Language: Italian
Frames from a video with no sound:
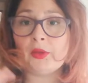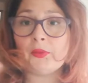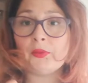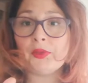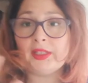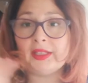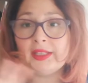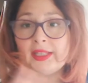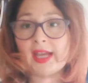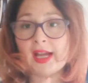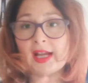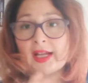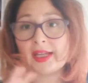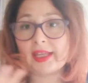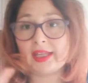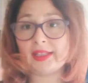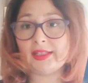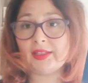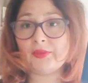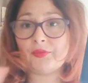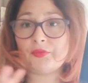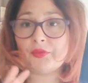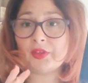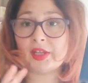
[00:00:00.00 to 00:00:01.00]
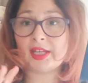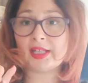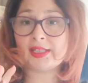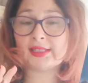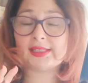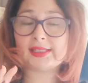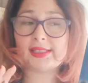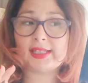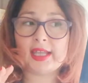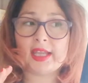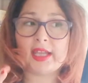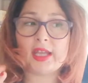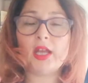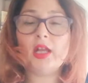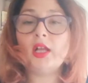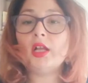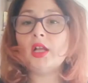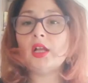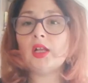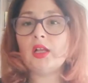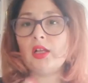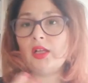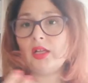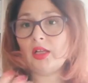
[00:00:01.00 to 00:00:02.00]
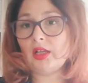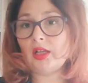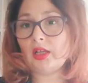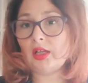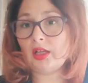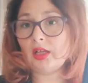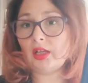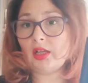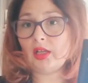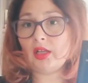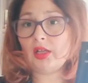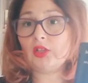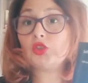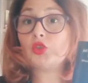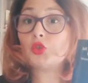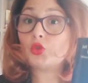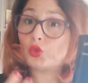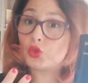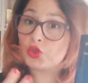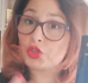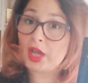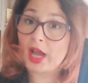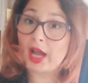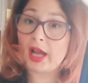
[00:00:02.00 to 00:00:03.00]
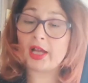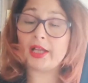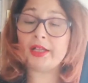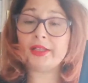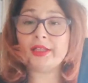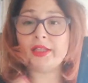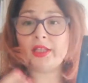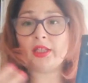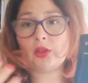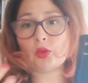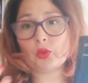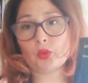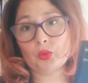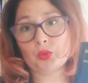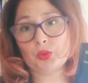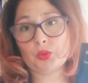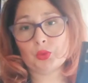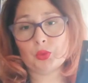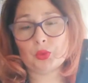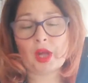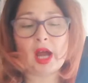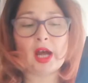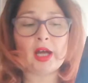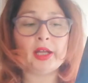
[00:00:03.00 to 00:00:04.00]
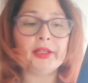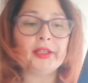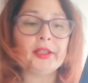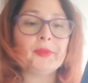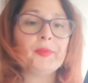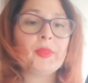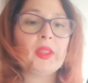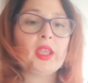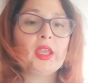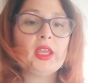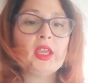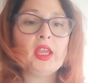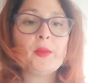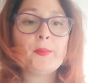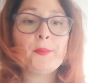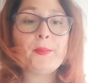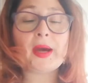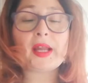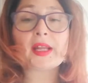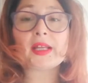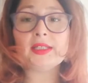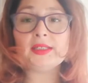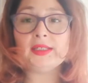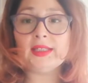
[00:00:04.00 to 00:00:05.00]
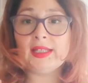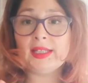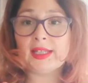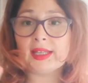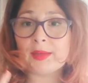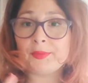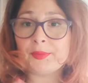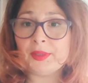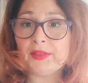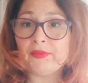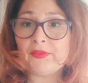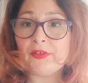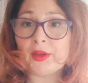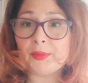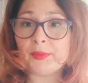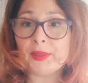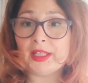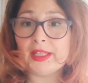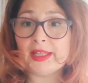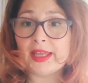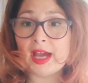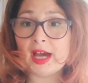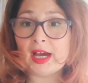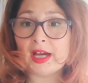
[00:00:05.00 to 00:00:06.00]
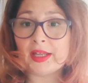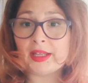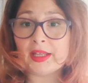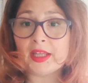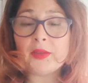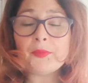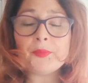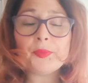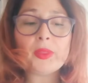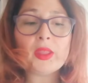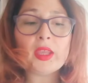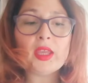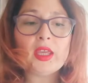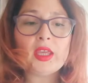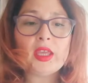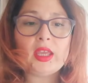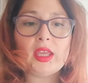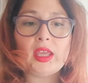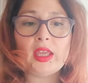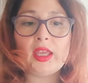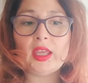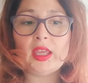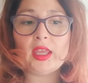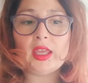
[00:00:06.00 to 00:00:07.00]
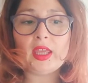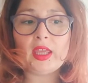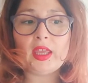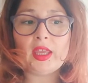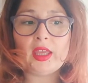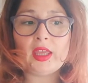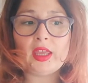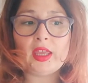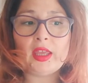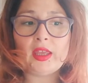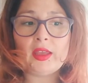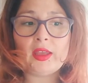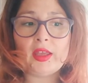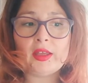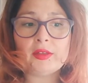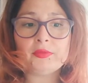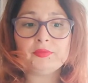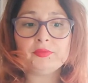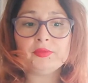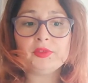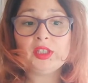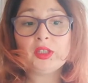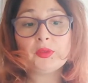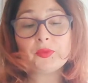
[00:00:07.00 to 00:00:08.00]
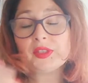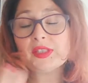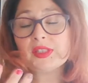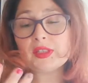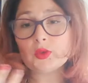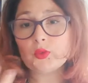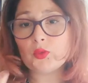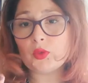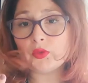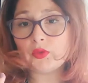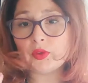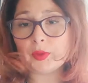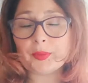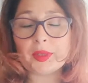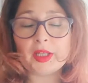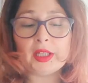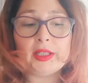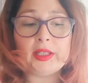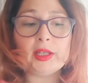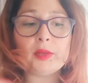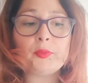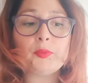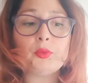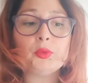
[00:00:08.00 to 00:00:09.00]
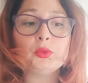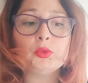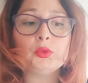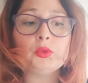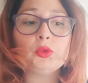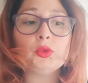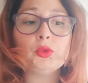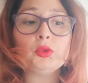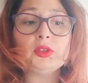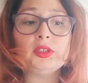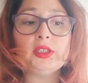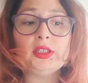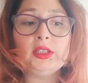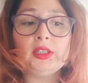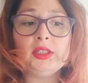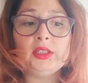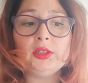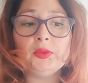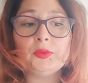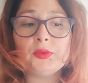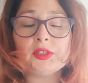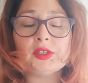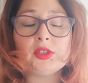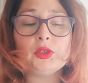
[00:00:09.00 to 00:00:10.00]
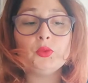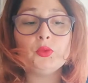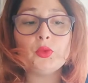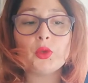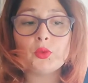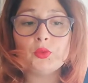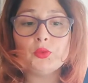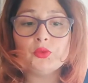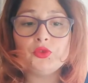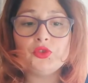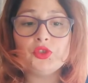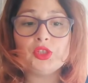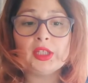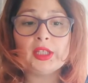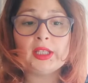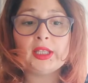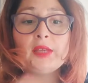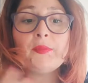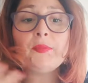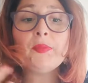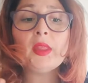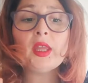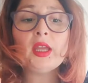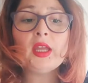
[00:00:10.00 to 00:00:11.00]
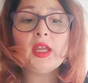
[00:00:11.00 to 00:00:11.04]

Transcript: quindi anche differenze eh, sociali, culturali. Parla di legami familiari e di queste due famiglie, appunto, di, di questi due cugini.